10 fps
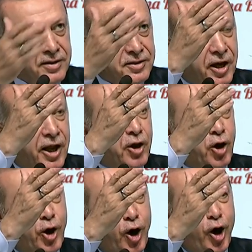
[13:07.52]
Seni
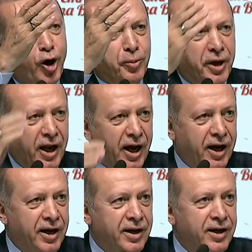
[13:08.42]
görüyorum yine.
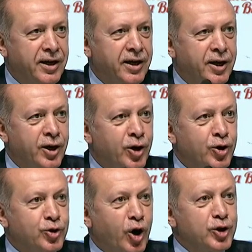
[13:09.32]

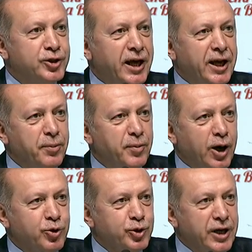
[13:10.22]

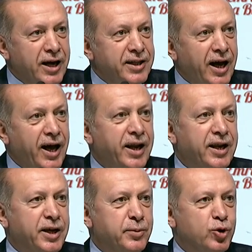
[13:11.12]
Gözlerimle kucaklar
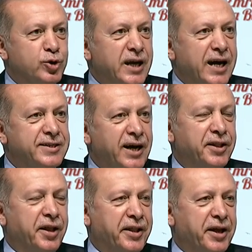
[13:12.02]
gibi
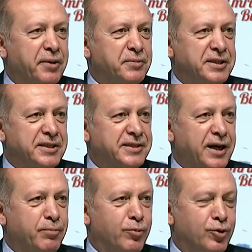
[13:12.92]
uzaktan dediğimiz
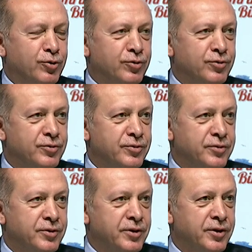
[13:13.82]
İstanbul.
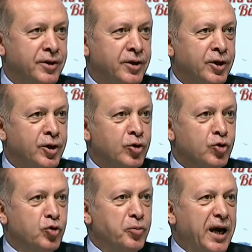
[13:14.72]

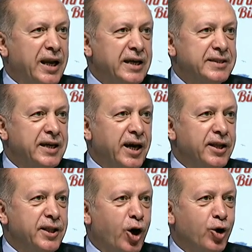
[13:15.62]
Rumeli
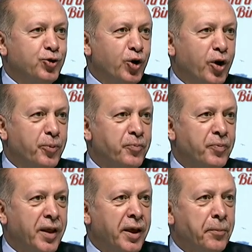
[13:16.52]
Hisarı'nda oturup
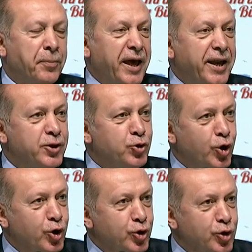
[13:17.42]
bir
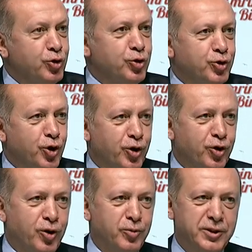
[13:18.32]
türkü
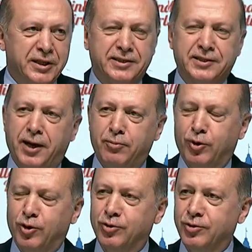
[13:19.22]
tutturduğumuz İstanbul.